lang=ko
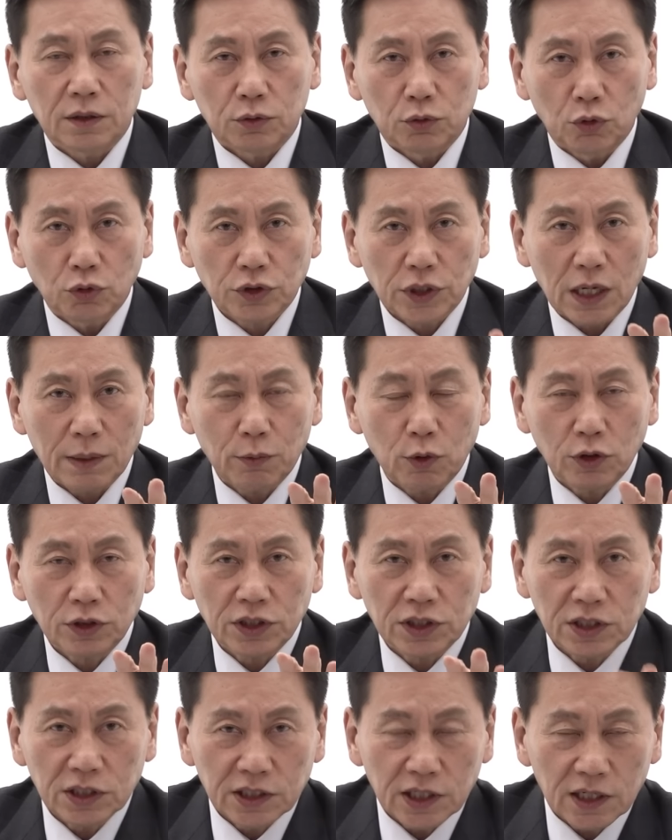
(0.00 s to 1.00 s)
노사모
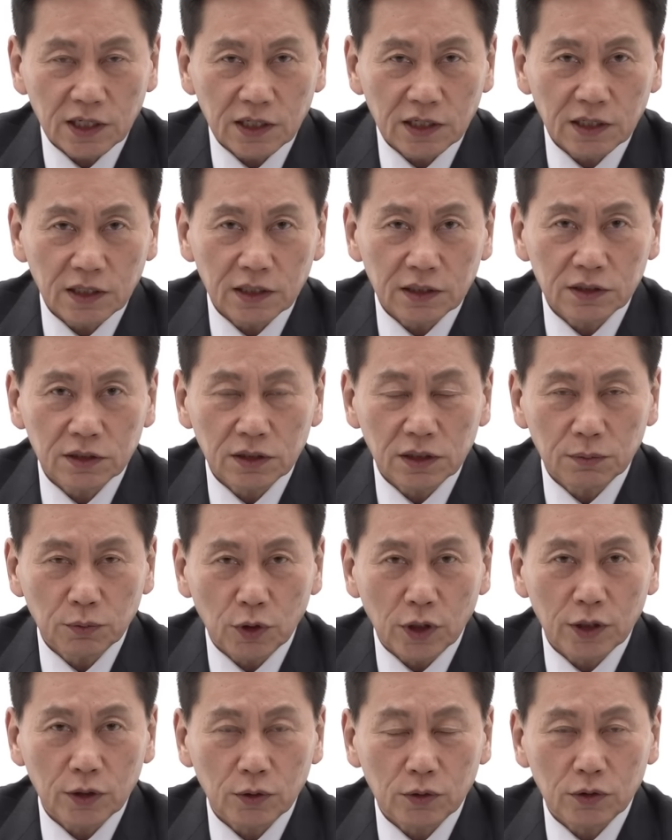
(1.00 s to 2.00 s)
지지자들을
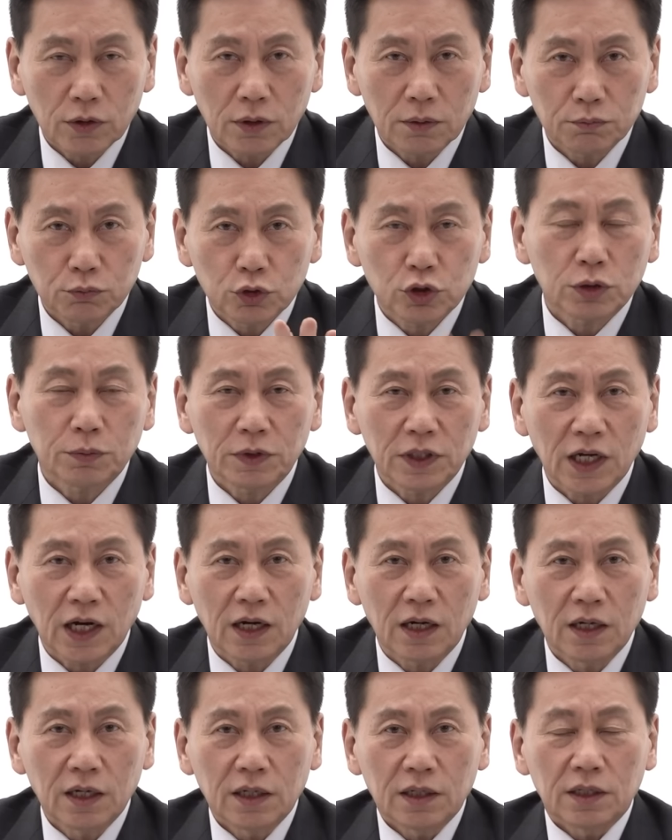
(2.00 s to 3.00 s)
모아놓고
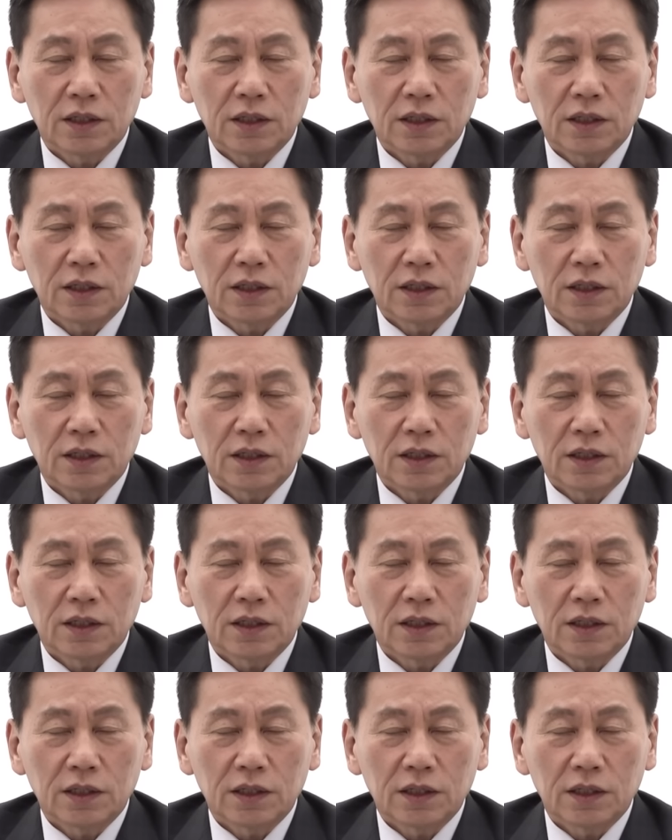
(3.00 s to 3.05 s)
묻습니다.